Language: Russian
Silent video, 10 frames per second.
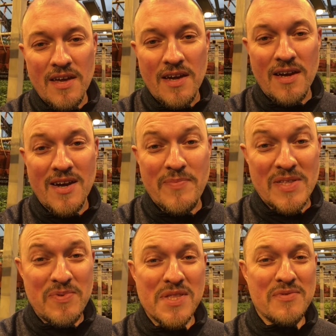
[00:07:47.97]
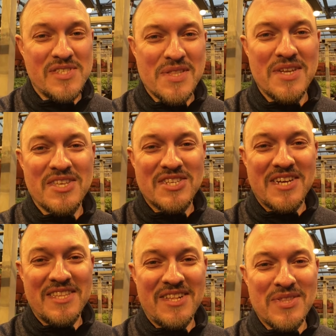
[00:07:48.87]
А, подписывайтесь на наш
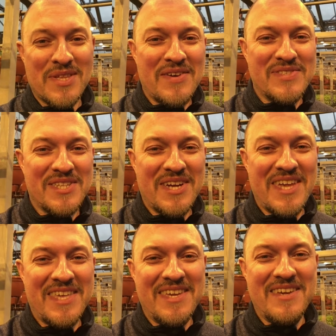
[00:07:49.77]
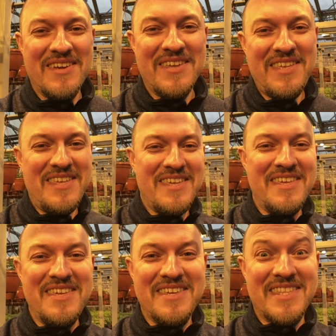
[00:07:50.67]
канал, ставьте лайки
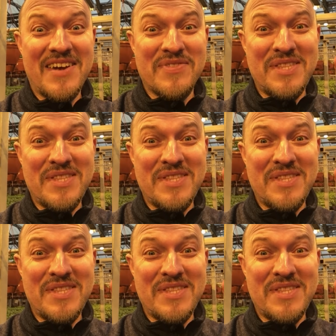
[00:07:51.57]
и до